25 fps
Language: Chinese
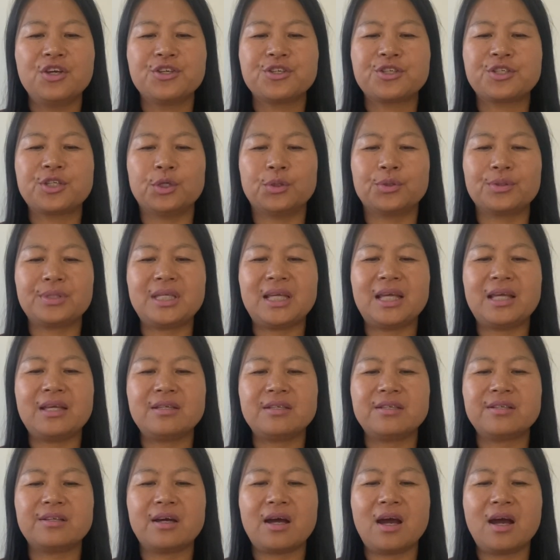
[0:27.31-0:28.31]
首
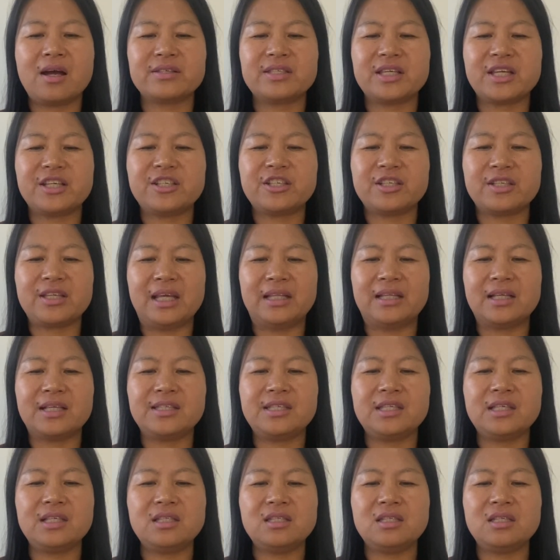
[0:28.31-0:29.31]
先，这二三十年的
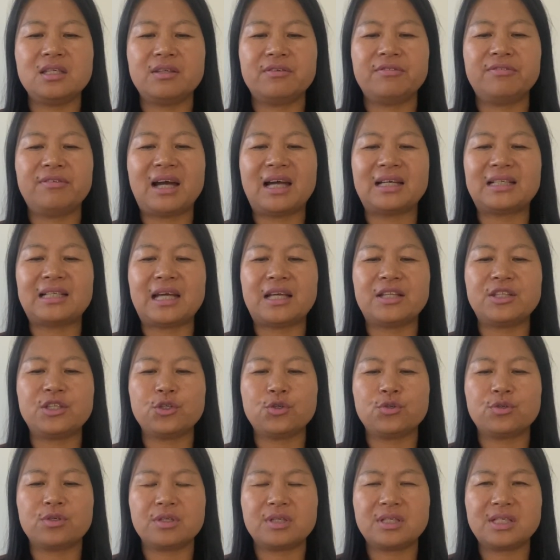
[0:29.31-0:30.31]
经济发展
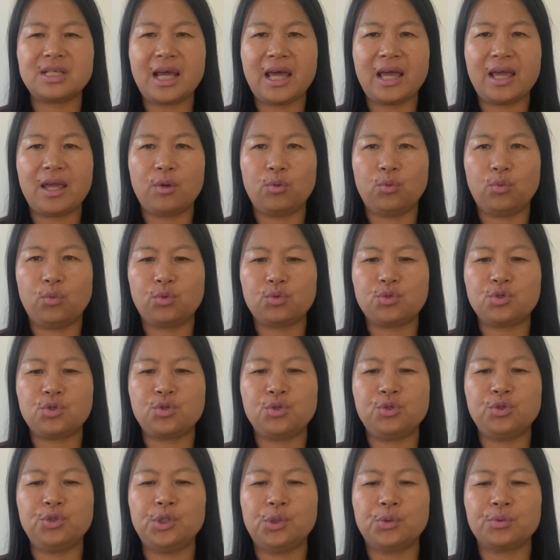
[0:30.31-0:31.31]
就是债务
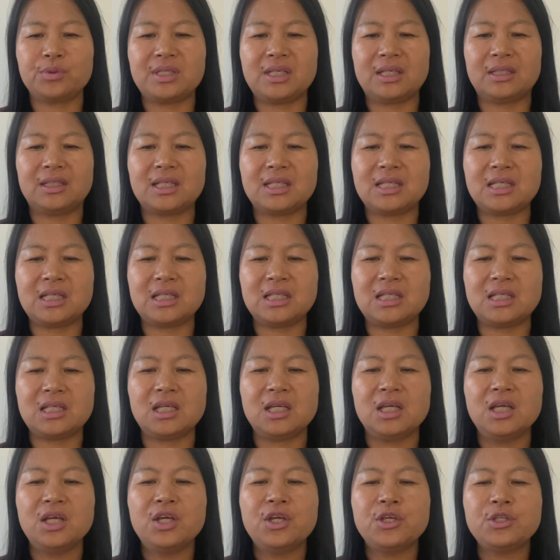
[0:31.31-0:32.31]
驱动型的经
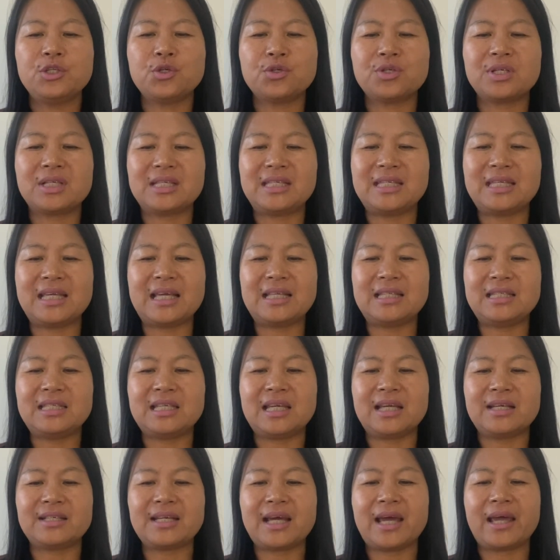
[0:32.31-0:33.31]
济，就是先
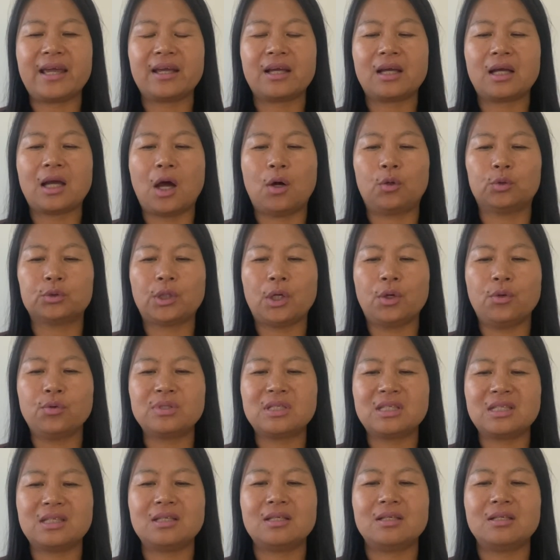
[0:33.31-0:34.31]
借债搞投
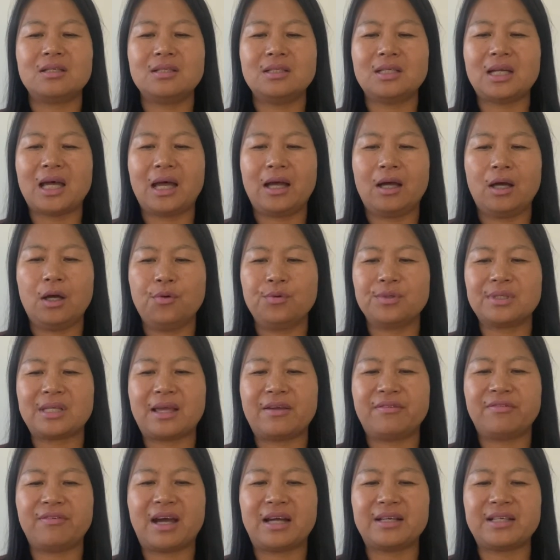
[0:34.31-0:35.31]
资，然后
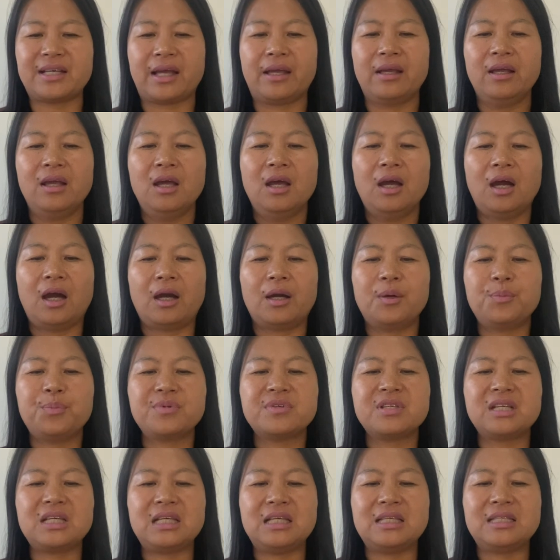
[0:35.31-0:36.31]
才发展，而不
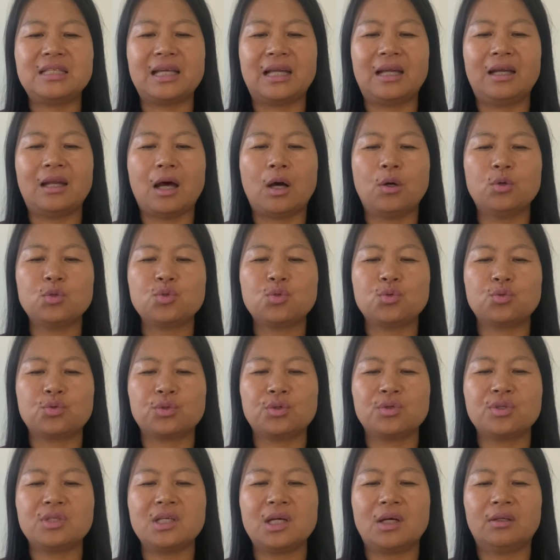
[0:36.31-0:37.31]
是以前老祖
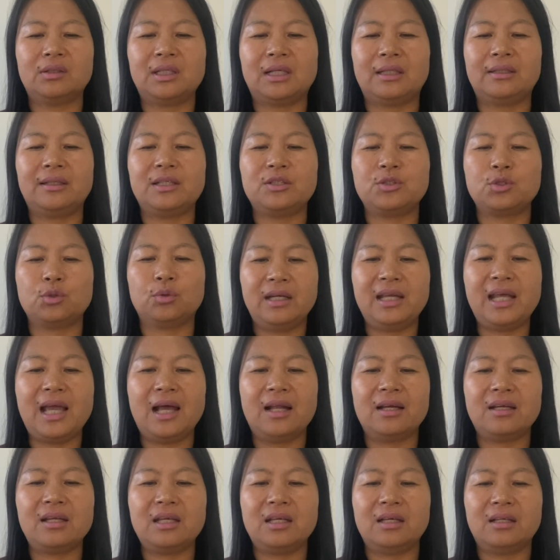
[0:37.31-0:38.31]
宗教的那种
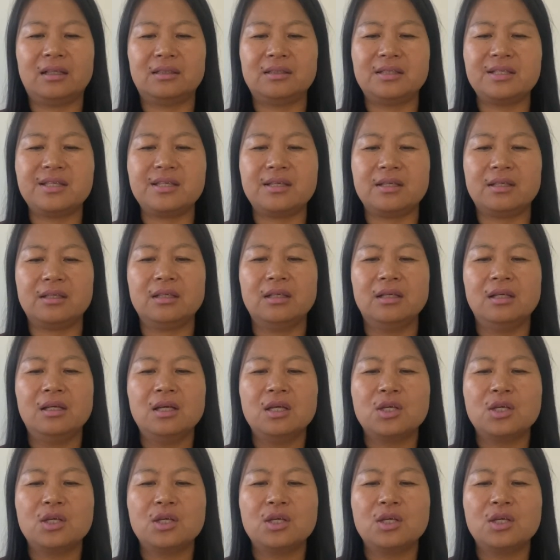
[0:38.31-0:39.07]
量力而行。